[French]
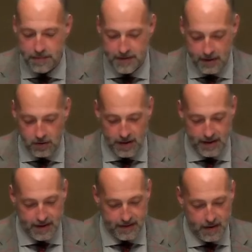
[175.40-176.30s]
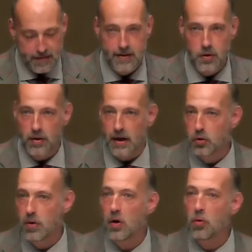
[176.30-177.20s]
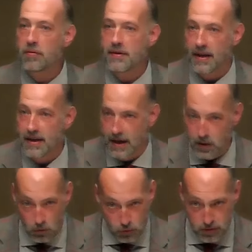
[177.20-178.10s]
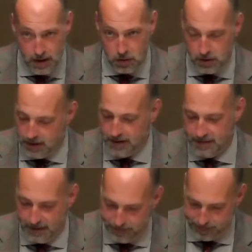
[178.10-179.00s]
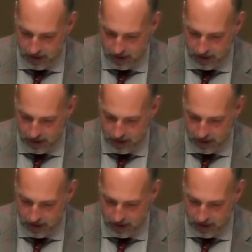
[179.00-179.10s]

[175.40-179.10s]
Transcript: Saint-André-des-Arts. C'est notre actuelle rue Séguier, donc juste à côté d'ici.